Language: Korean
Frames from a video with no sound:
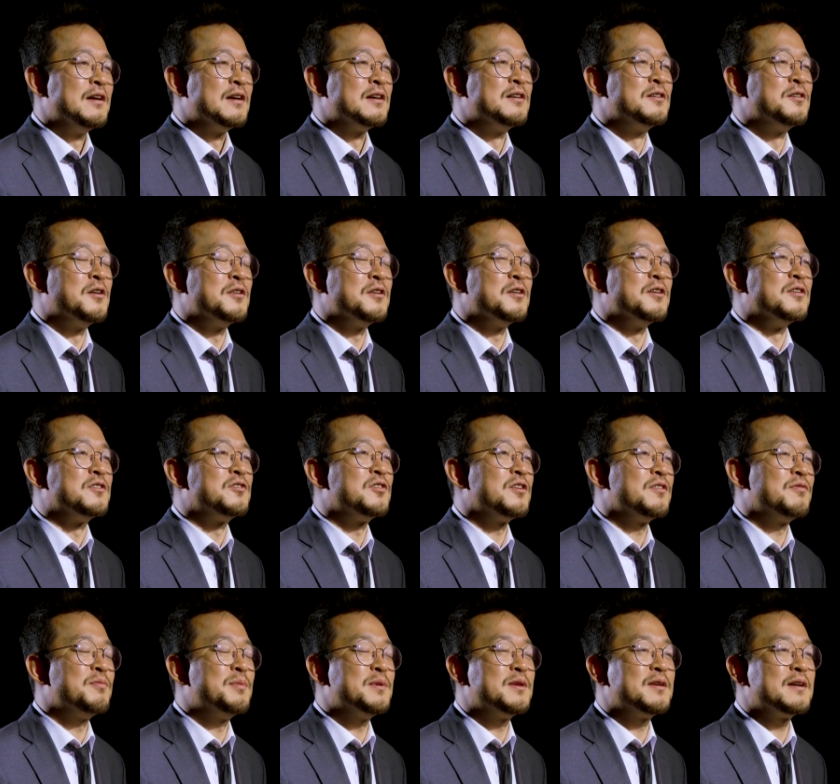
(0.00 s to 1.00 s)
그거는
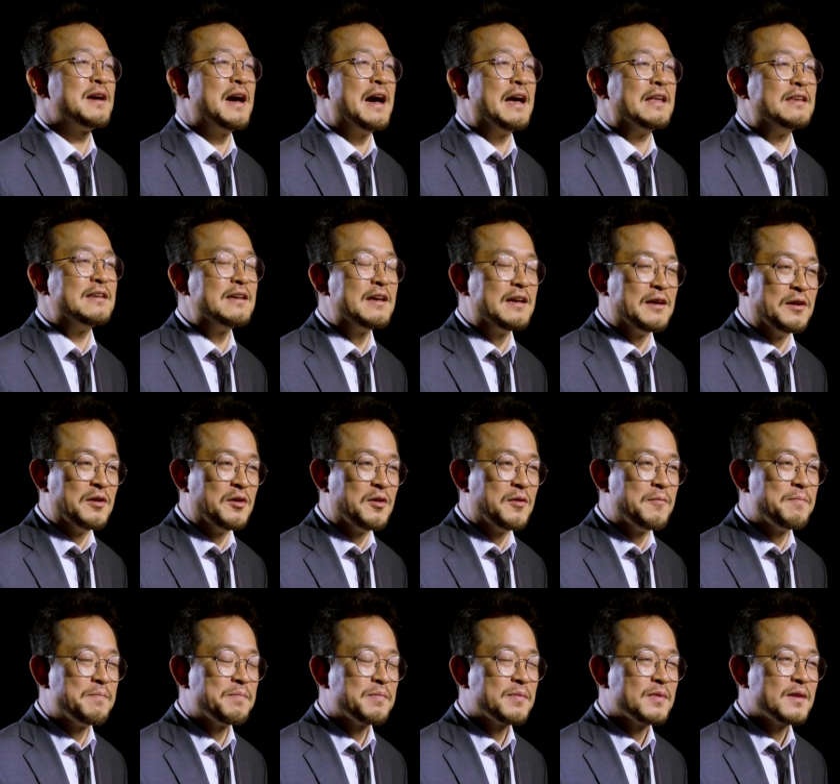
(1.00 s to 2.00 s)
어치브먼트가 아니에요.
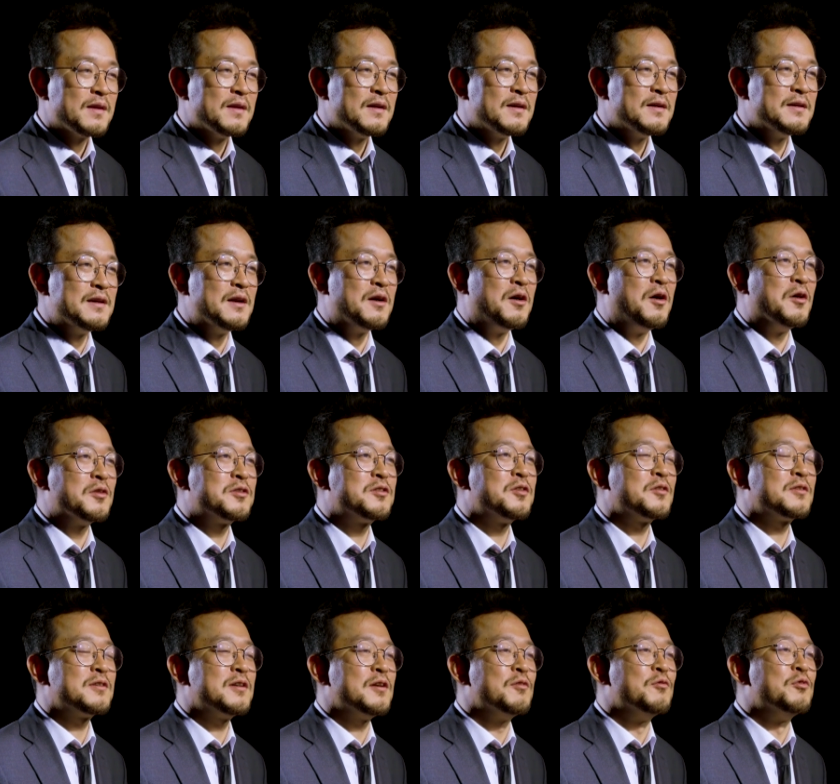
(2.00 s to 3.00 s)
그냥
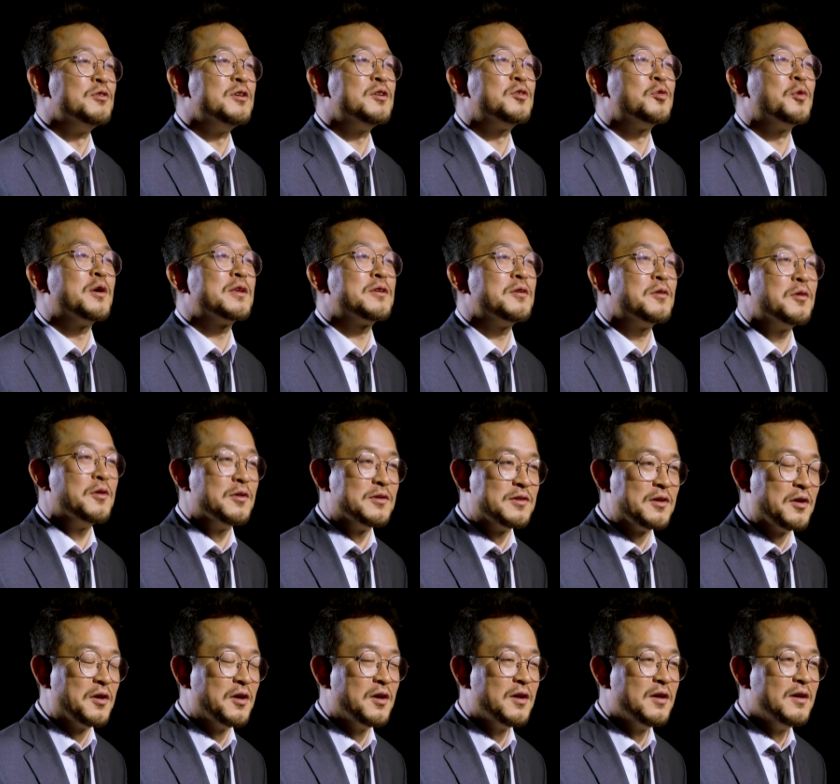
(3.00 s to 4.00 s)
어떻게 운이 좋았던
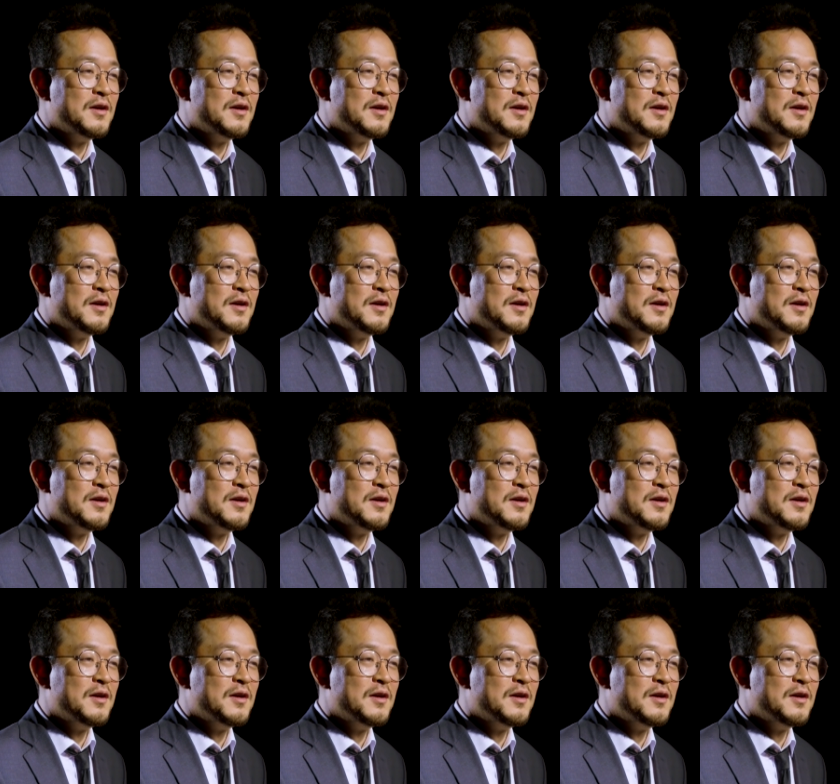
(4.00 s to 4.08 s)
거죠.